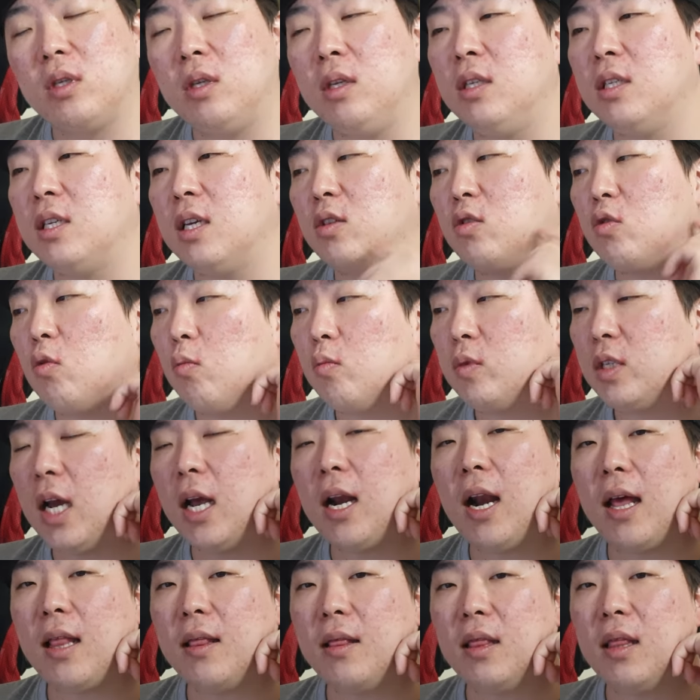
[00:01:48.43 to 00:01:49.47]
이제 좀 잘
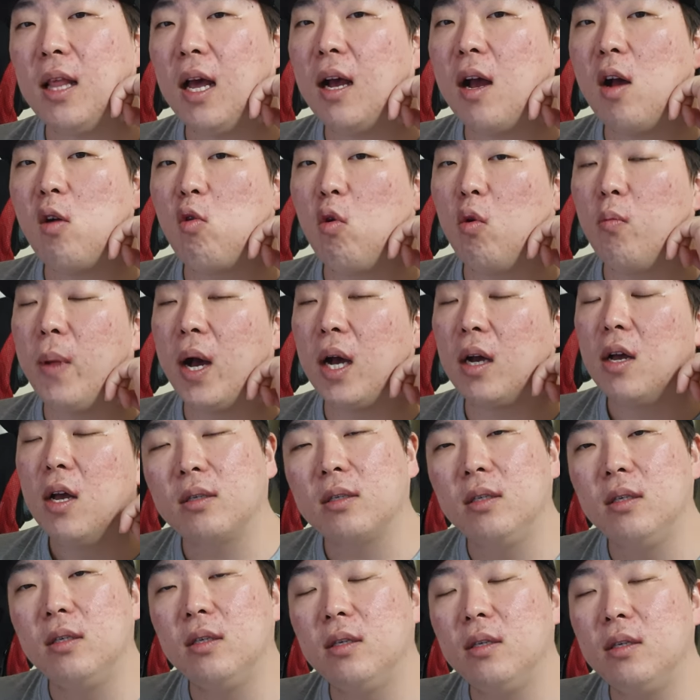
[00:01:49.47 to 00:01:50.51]
안 나가고 막
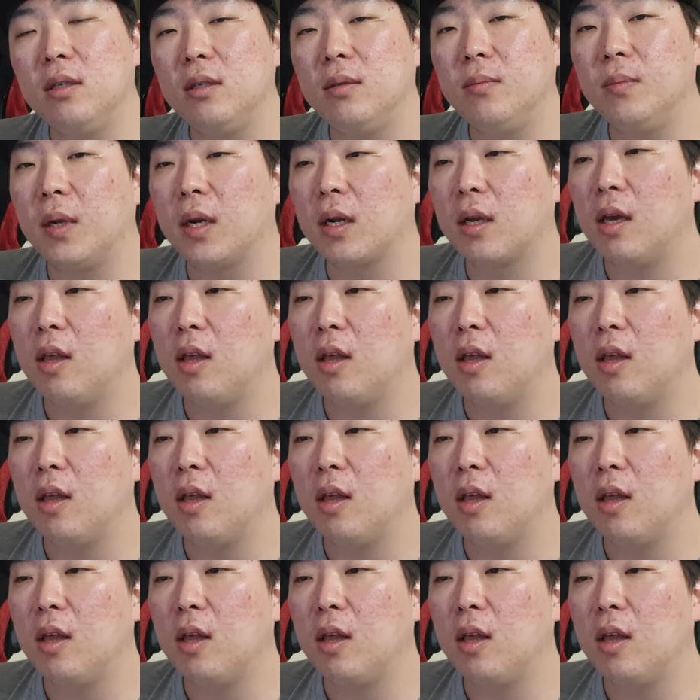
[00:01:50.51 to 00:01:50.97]
그 뭐라